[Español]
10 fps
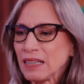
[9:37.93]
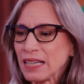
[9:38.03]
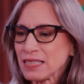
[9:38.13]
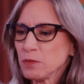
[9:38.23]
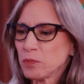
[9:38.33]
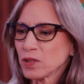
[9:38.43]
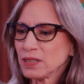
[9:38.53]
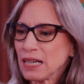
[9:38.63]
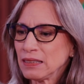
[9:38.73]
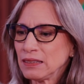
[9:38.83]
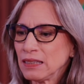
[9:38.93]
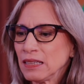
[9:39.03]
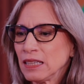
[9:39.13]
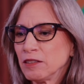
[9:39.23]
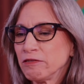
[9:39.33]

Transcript: es importante